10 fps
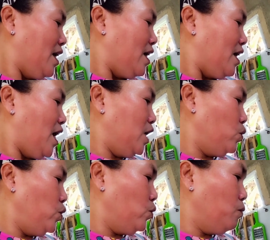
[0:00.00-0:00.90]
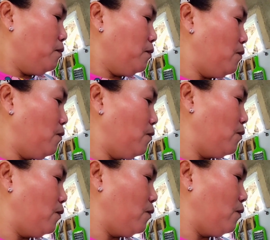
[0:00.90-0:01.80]
ano yung
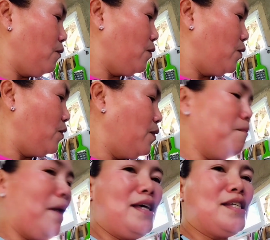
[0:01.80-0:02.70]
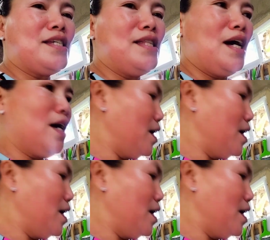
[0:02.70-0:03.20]
mais na